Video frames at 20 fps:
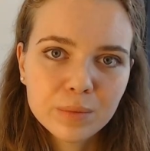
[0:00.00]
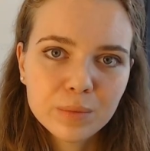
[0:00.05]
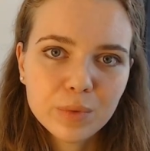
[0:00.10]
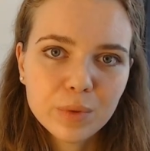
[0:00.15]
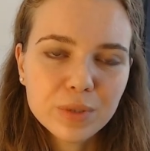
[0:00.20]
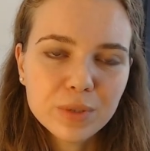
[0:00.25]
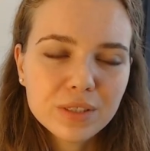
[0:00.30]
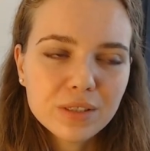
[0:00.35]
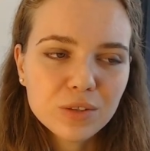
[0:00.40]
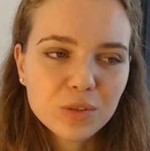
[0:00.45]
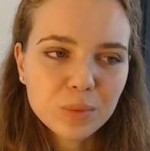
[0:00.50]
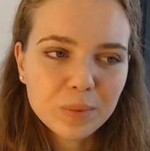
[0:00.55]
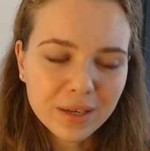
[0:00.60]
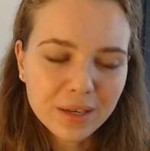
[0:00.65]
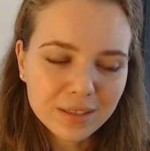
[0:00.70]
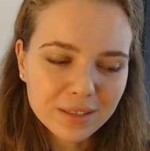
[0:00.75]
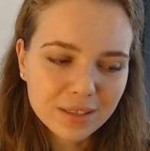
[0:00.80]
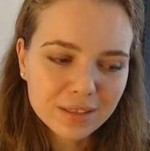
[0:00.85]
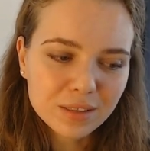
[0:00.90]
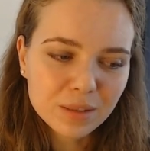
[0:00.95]
Pour moi, c'est super
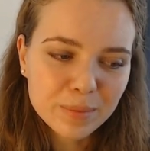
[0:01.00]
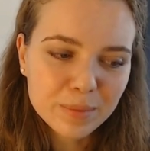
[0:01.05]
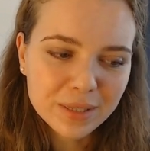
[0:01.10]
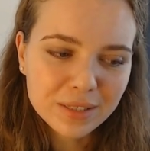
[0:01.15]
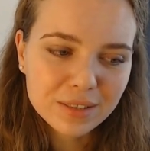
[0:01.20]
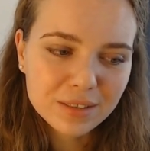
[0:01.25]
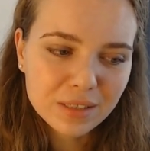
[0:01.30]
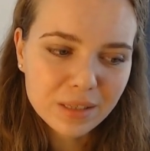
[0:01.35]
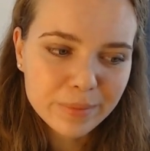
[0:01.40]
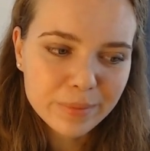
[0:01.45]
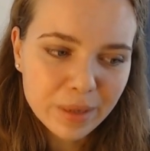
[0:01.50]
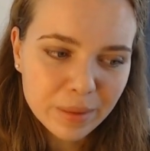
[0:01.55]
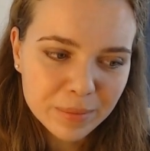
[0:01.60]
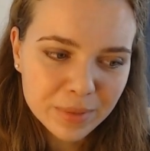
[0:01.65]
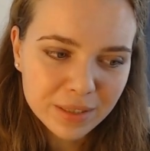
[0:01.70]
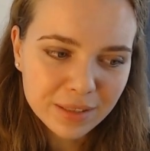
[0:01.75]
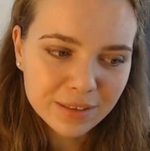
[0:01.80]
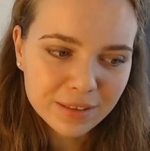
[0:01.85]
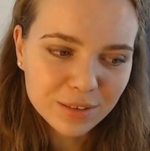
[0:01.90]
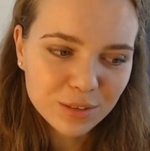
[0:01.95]
intéressant parce que ça
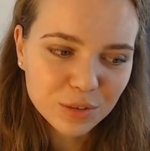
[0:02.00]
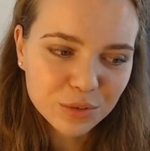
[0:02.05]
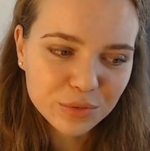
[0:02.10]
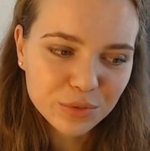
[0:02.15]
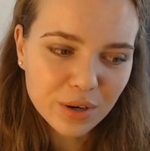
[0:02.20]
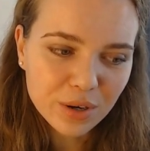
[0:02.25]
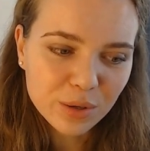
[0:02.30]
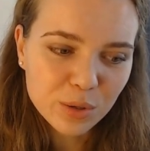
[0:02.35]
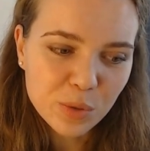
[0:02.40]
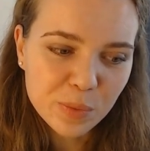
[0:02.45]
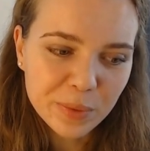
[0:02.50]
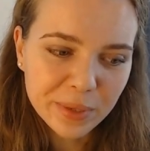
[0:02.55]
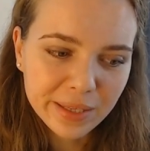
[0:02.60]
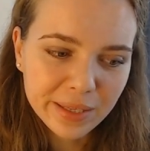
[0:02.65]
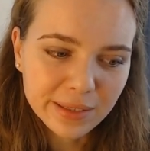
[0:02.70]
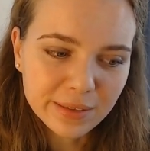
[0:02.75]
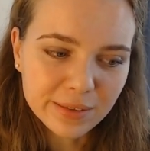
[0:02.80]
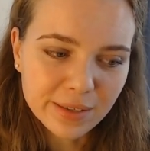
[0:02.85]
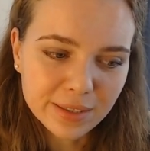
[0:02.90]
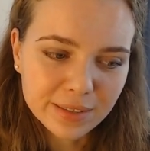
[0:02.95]
permet de voir le
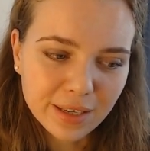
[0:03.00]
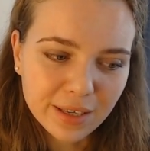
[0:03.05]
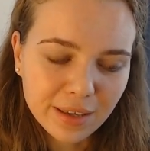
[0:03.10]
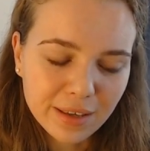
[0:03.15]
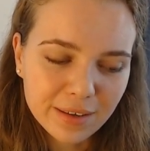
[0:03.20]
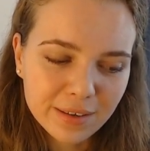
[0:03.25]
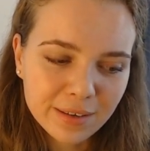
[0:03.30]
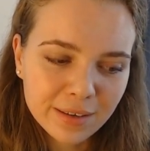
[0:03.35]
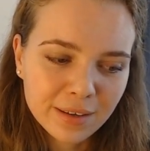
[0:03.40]
pays de l'intérieur,